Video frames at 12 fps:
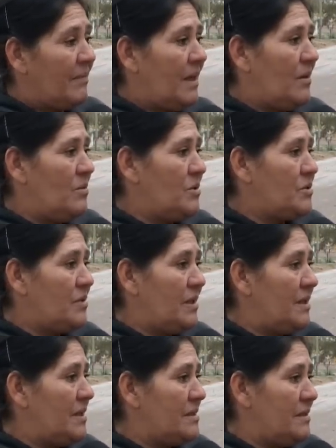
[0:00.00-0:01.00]
que como yo
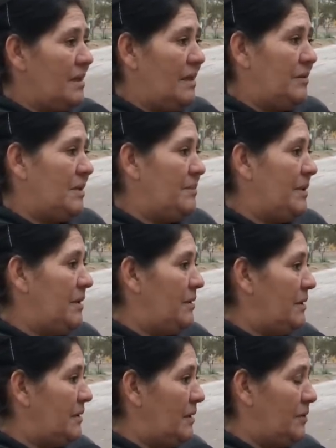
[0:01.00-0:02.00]
le decía a la otra
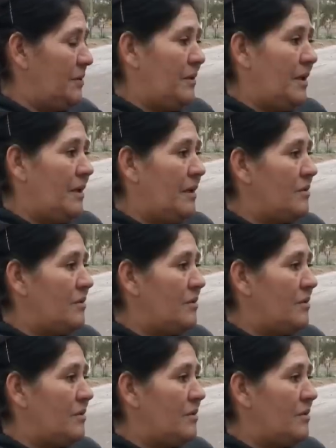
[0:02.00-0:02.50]
periodista el otro día,